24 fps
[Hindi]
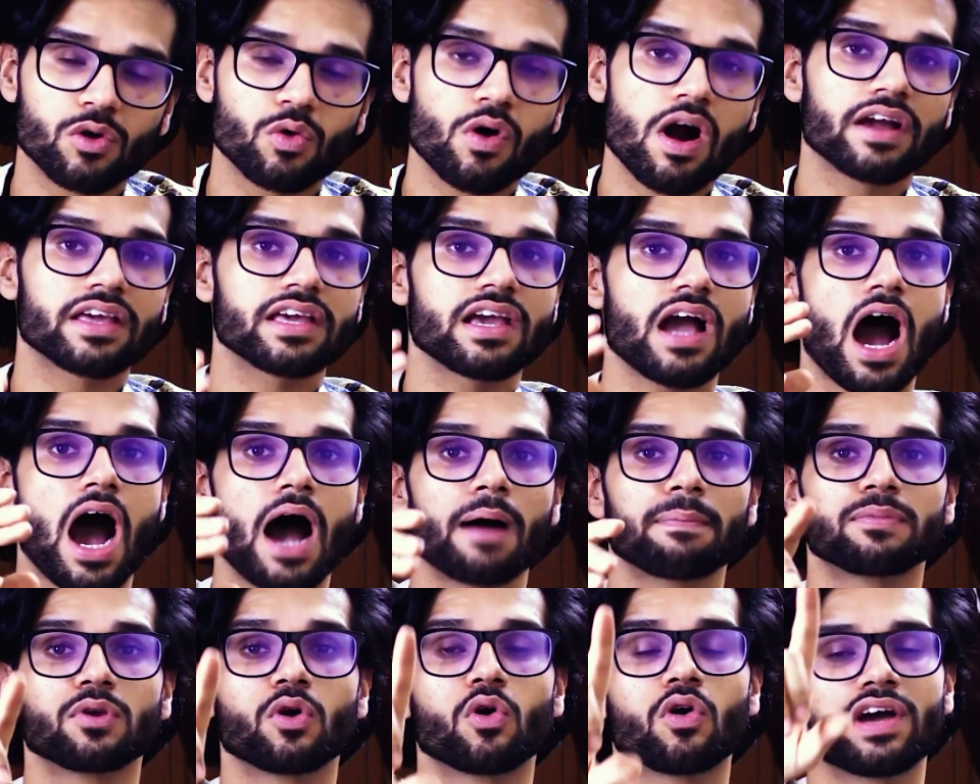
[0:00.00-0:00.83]
करूंगा कि
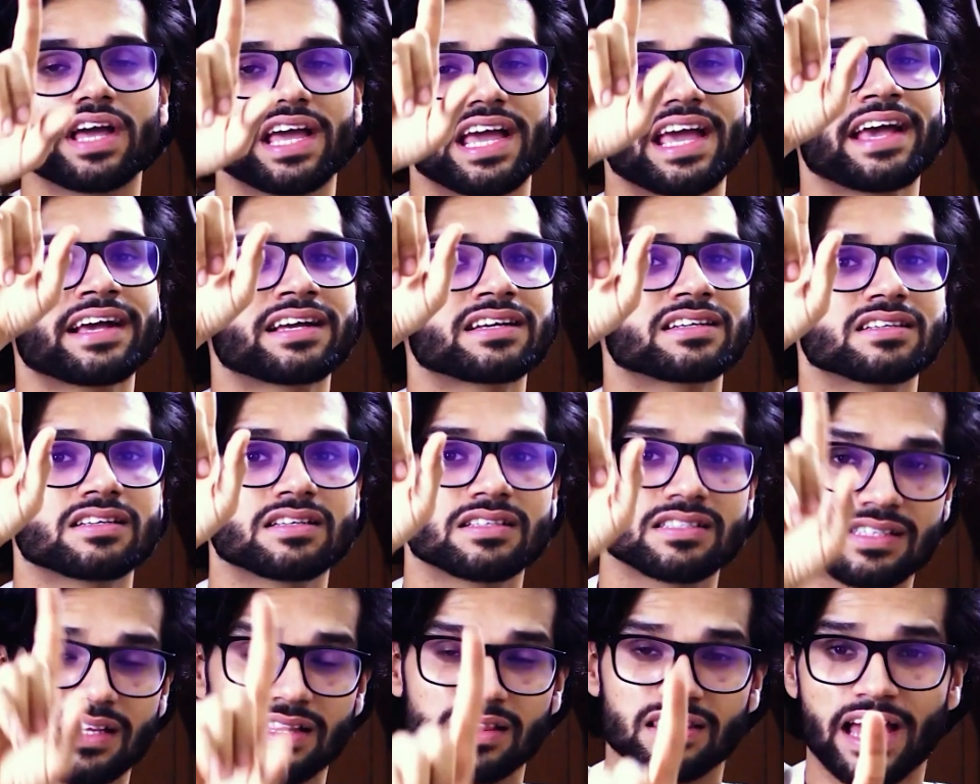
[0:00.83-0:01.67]
आप लो एक
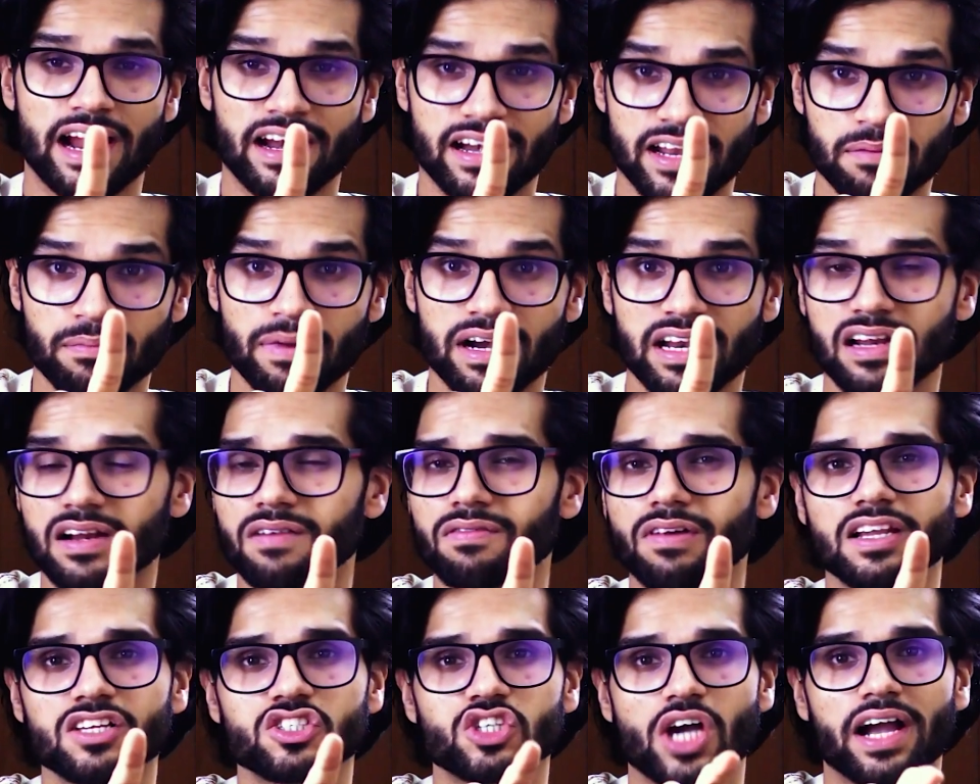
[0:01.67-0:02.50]
सिंथेटिक
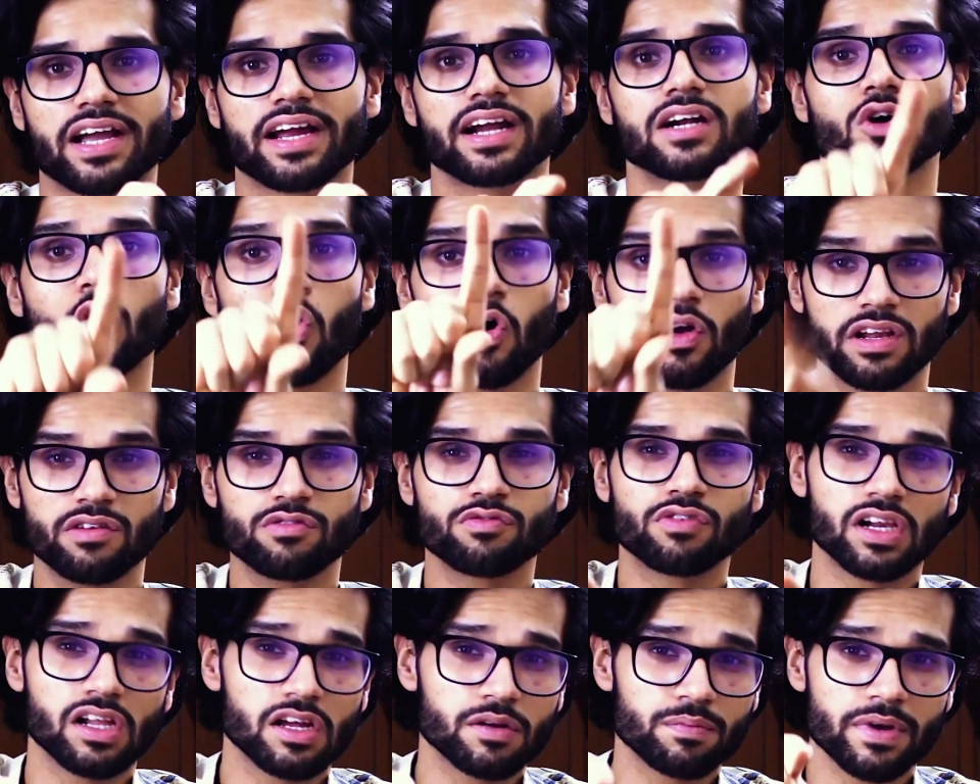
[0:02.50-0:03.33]
मटेरियल वाली जैकेट
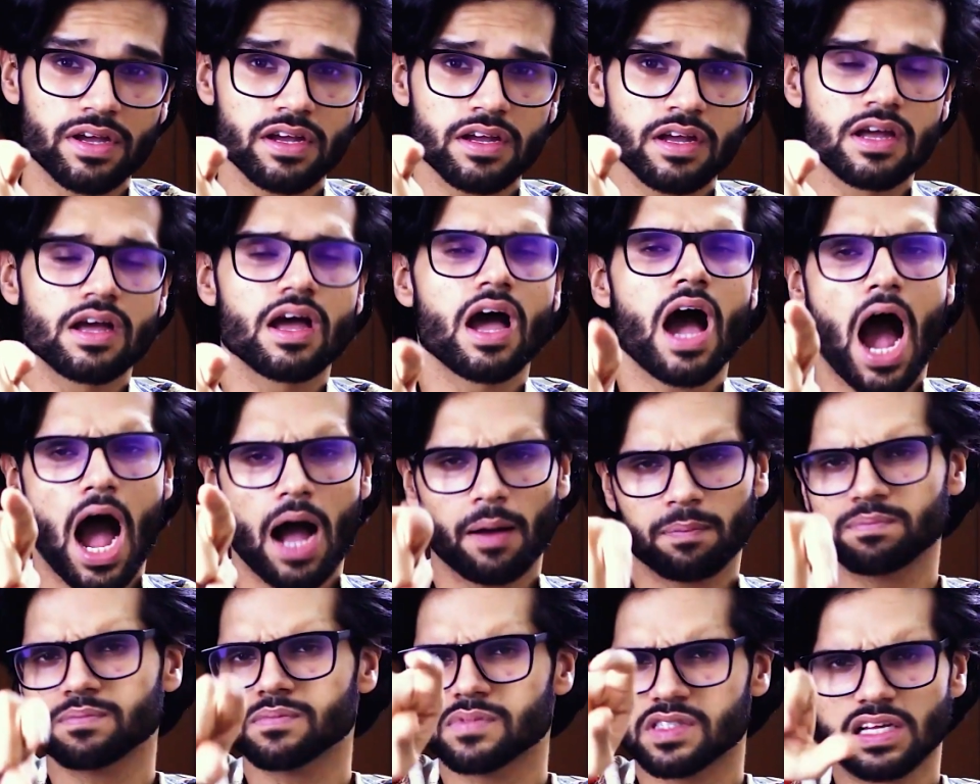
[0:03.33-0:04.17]
ऑलिव कलर में
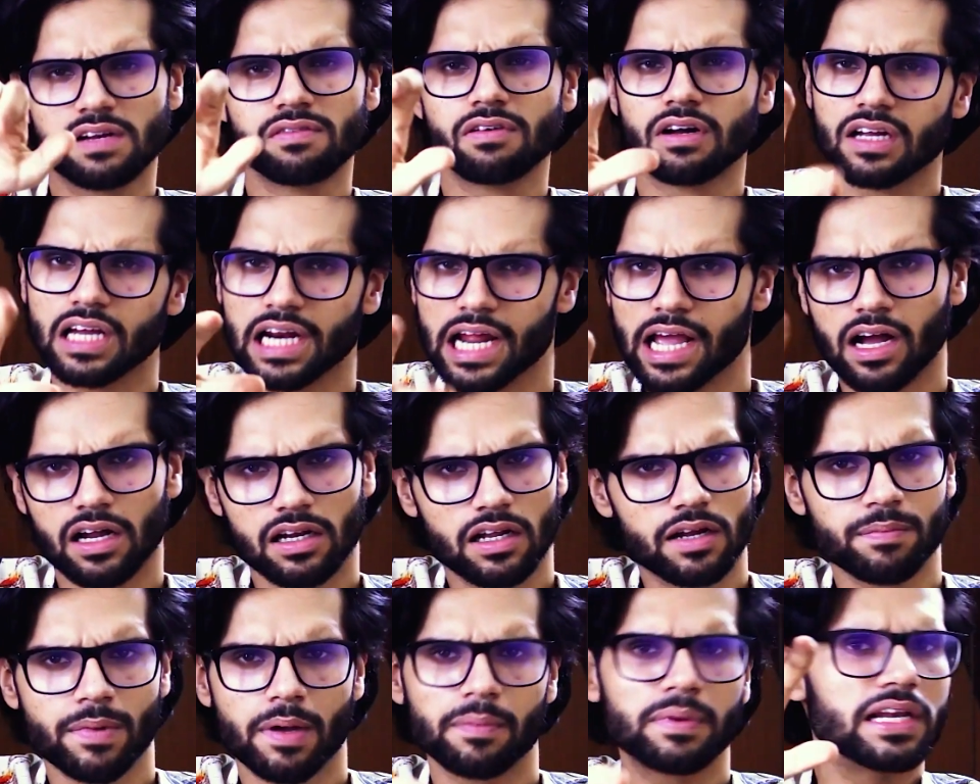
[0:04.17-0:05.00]
आप सिल्वर ग्रे
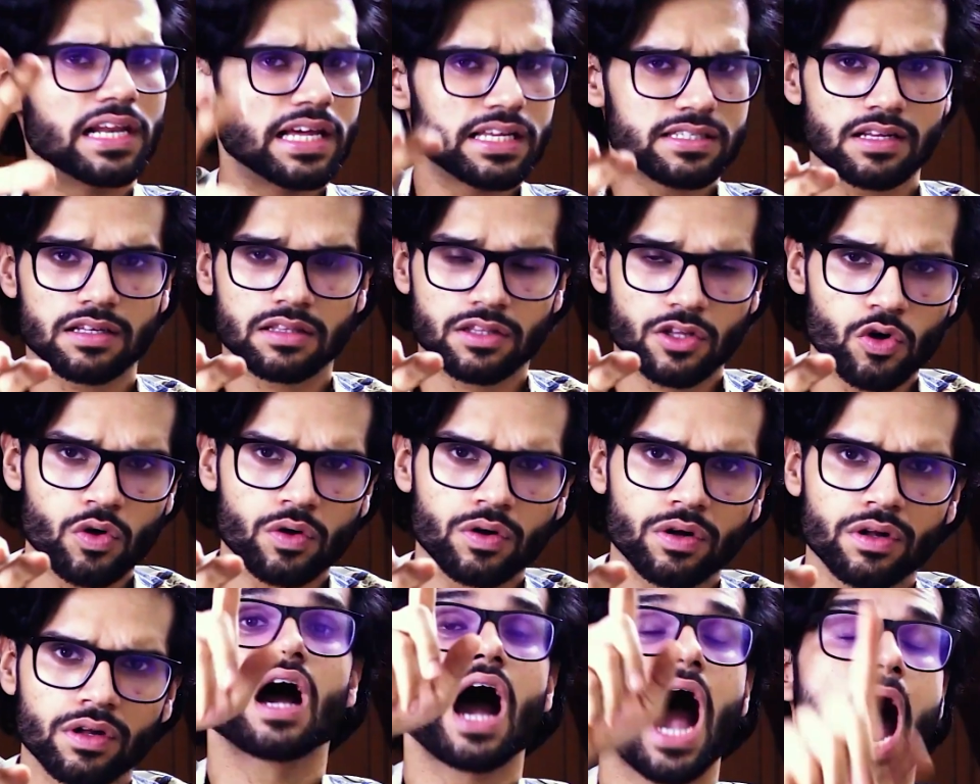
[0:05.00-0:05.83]
कलर में भी ले सकते
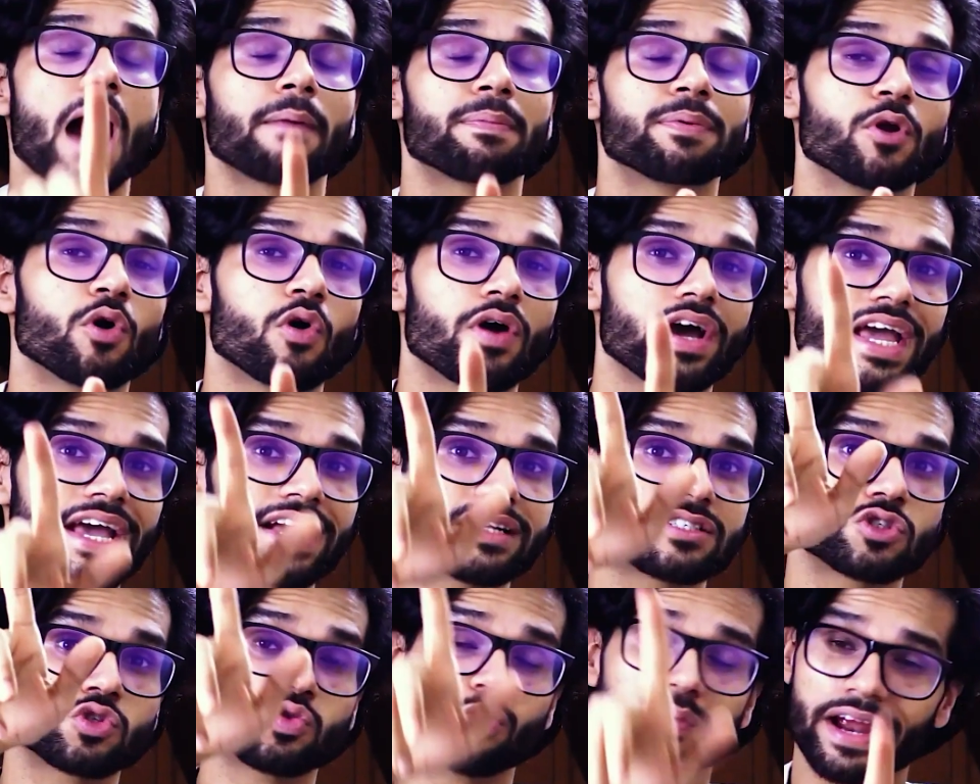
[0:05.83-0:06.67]
हो आप लो
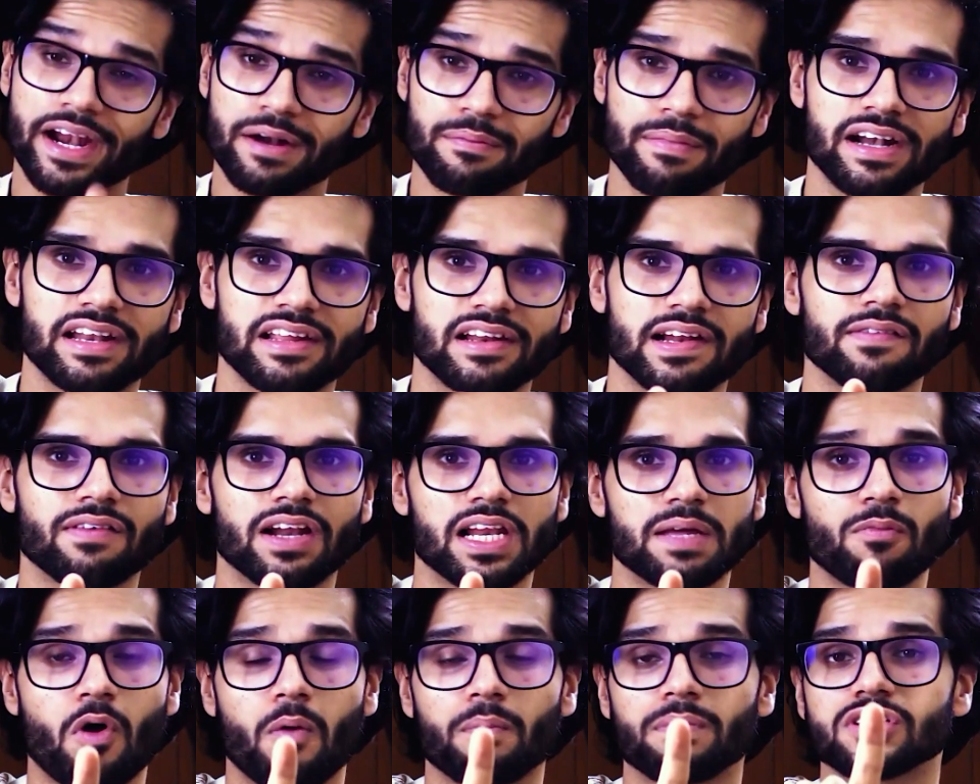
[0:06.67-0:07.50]
एक स्वेड मटेरियल
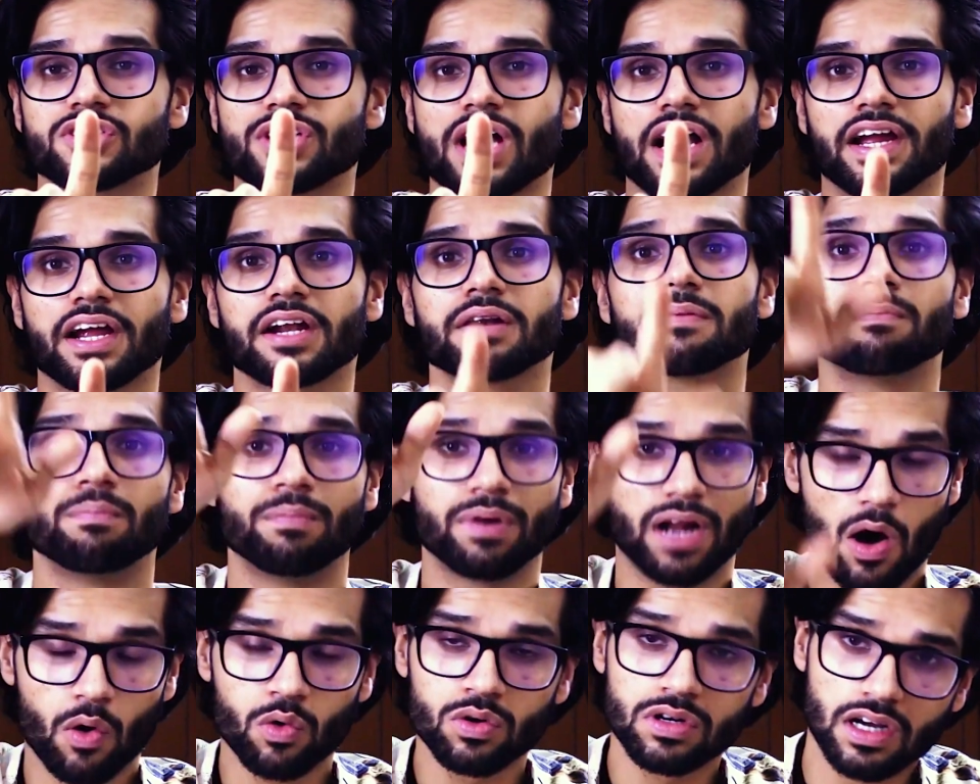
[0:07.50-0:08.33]
वाली बॉम्बर जैकेट
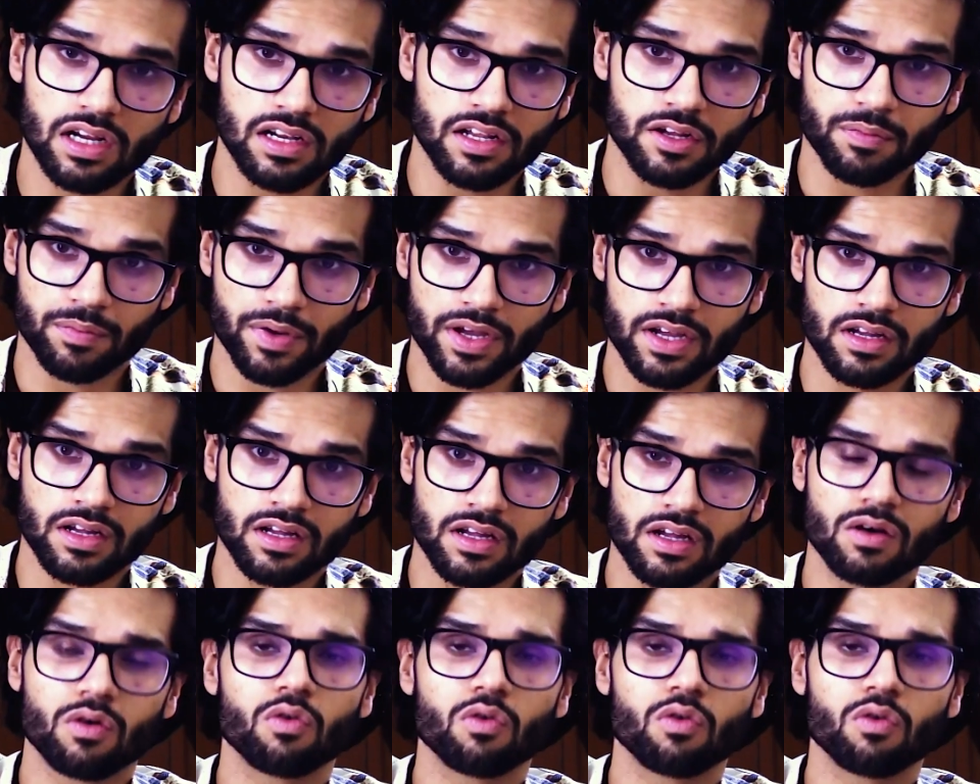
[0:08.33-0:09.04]
ब्राउन कलर में